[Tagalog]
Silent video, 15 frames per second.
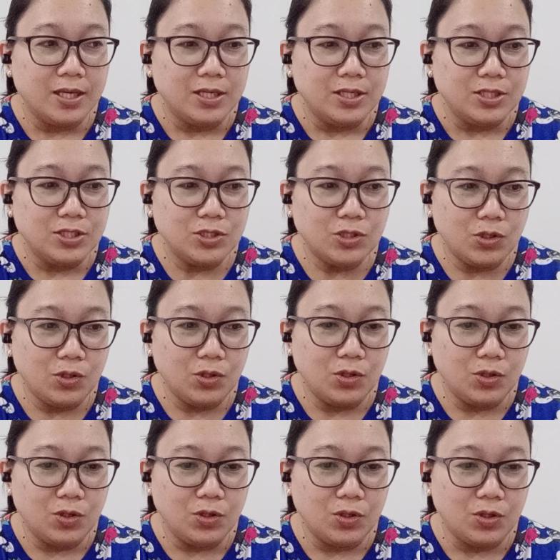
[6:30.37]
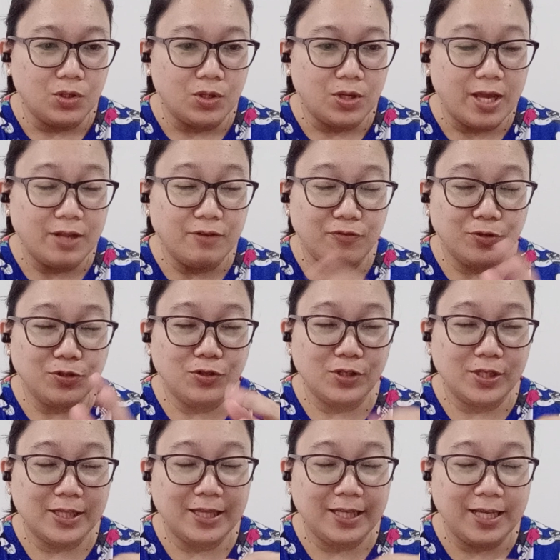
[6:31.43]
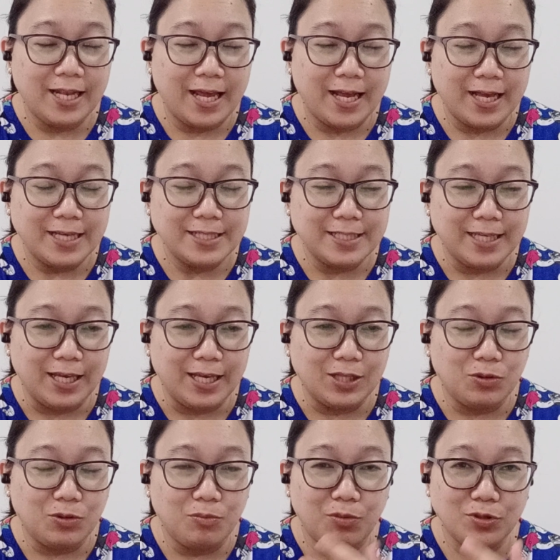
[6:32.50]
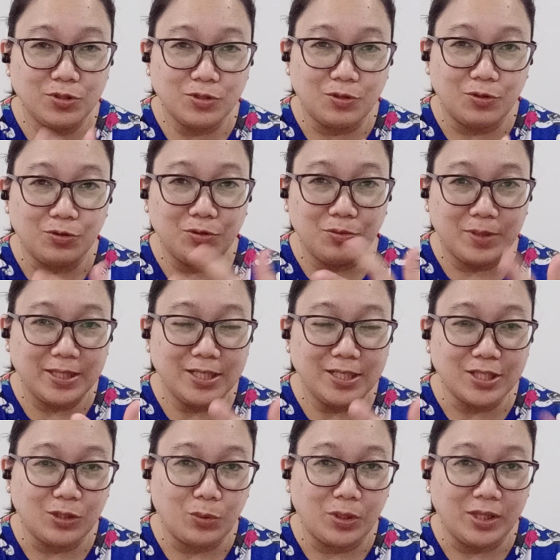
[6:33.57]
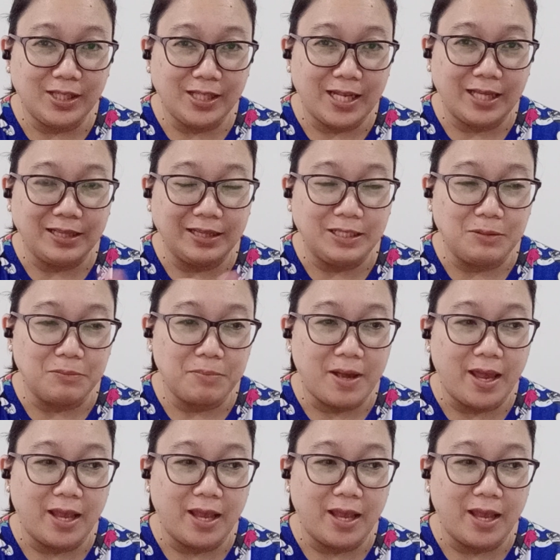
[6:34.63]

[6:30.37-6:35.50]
So, unfortunately lang kasi, itong boss ko, dumating siya 2019 pa.